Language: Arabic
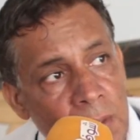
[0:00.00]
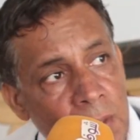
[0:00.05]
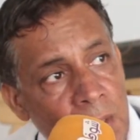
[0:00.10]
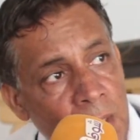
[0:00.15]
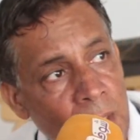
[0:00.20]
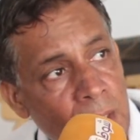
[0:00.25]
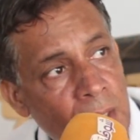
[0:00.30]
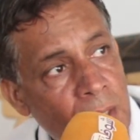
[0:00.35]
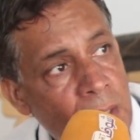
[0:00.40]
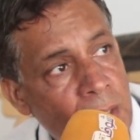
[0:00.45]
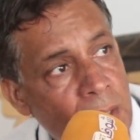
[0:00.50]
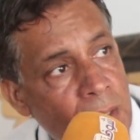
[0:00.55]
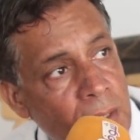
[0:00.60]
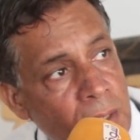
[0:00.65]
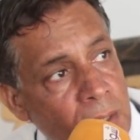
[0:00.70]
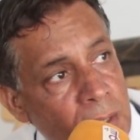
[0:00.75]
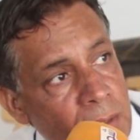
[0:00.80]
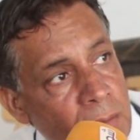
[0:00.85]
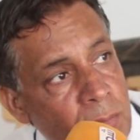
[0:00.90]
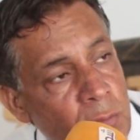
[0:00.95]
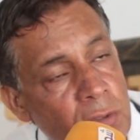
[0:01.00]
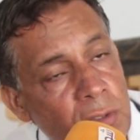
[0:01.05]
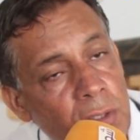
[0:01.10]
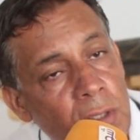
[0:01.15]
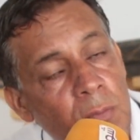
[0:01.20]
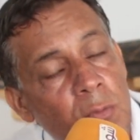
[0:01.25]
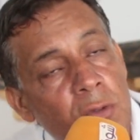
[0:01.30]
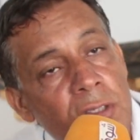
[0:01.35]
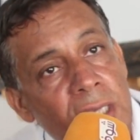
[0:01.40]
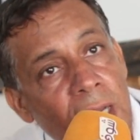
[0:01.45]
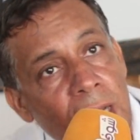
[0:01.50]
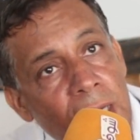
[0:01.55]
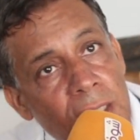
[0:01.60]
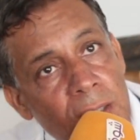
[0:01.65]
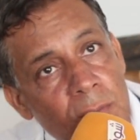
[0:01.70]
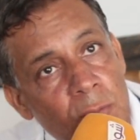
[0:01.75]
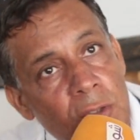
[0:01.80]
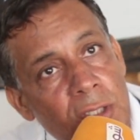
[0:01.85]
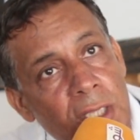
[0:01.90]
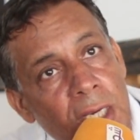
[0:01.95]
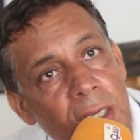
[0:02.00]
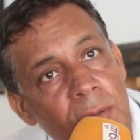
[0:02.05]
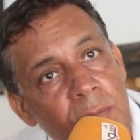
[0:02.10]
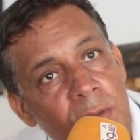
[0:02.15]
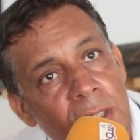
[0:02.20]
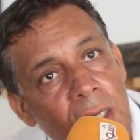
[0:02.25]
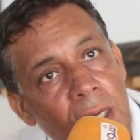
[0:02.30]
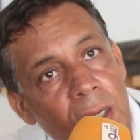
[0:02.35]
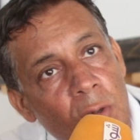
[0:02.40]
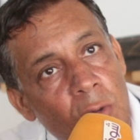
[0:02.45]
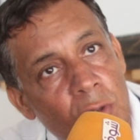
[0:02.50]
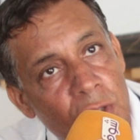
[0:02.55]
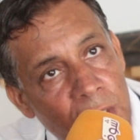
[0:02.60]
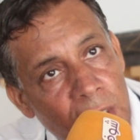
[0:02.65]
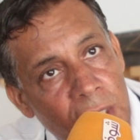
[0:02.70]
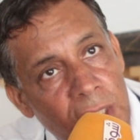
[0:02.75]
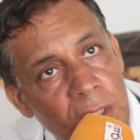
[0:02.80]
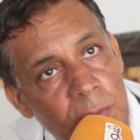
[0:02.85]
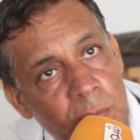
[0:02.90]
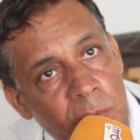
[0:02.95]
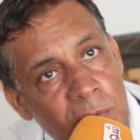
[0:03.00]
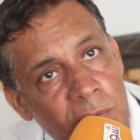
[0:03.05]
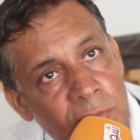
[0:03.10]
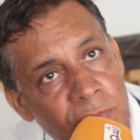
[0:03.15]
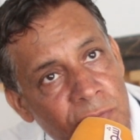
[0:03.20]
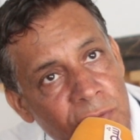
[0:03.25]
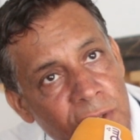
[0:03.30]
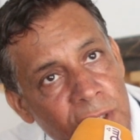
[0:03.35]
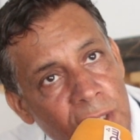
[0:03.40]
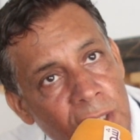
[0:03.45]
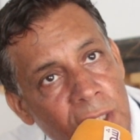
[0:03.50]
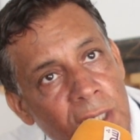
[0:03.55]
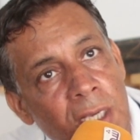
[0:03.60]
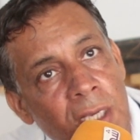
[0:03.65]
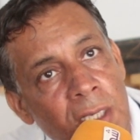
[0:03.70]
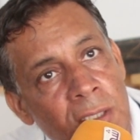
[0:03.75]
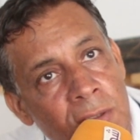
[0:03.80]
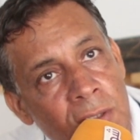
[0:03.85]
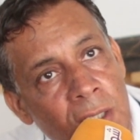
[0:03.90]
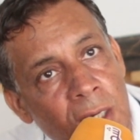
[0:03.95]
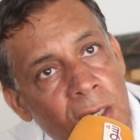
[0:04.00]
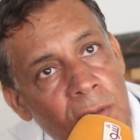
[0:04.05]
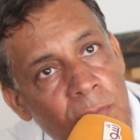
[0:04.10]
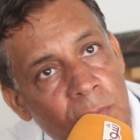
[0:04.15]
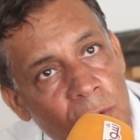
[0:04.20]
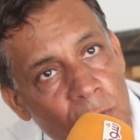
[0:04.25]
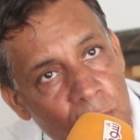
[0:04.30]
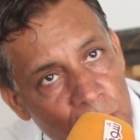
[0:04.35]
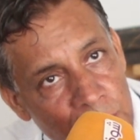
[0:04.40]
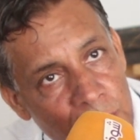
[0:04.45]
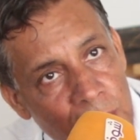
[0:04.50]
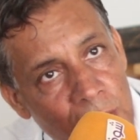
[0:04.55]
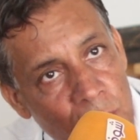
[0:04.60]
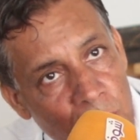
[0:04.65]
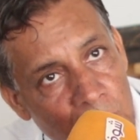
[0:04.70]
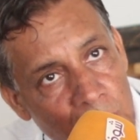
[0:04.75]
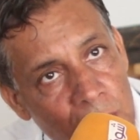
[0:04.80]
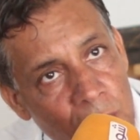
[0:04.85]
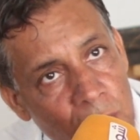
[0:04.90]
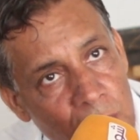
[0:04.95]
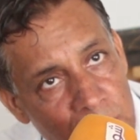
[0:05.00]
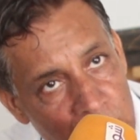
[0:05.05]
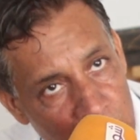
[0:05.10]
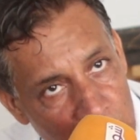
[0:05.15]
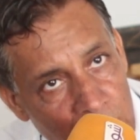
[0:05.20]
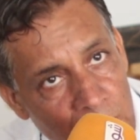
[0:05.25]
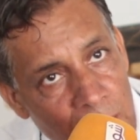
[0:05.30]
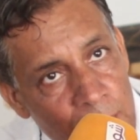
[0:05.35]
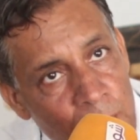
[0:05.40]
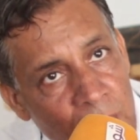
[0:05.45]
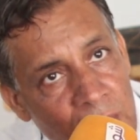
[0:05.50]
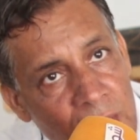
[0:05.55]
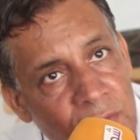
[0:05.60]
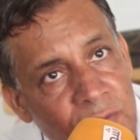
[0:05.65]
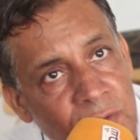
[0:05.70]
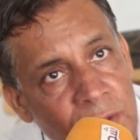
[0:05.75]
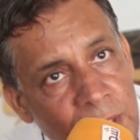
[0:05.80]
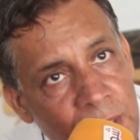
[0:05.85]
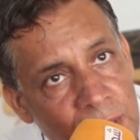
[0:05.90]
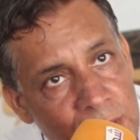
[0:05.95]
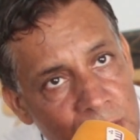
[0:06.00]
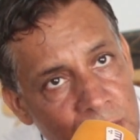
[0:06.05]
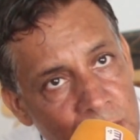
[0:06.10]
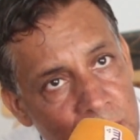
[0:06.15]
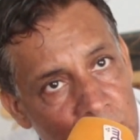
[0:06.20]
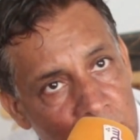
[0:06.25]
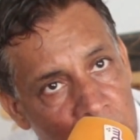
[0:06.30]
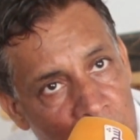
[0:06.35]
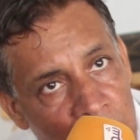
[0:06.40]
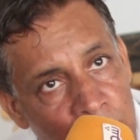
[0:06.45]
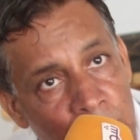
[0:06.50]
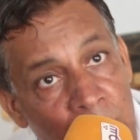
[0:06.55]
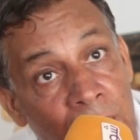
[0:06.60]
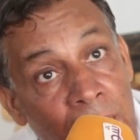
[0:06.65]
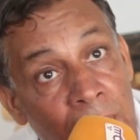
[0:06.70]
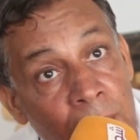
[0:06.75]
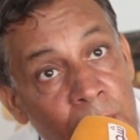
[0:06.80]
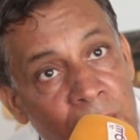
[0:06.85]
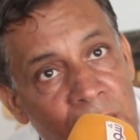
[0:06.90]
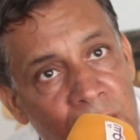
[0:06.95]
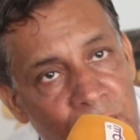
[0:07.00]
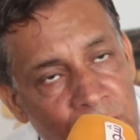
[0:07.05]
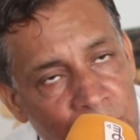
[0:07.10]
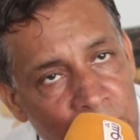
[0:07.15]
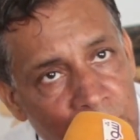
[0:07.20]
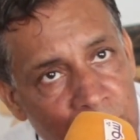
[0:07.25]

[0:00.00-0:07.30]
المساعد المدرب ديالو جاكي بونفي اللي كان درب الوداد واحد الوقت لعب معايا في نيس لعب معايا عامين في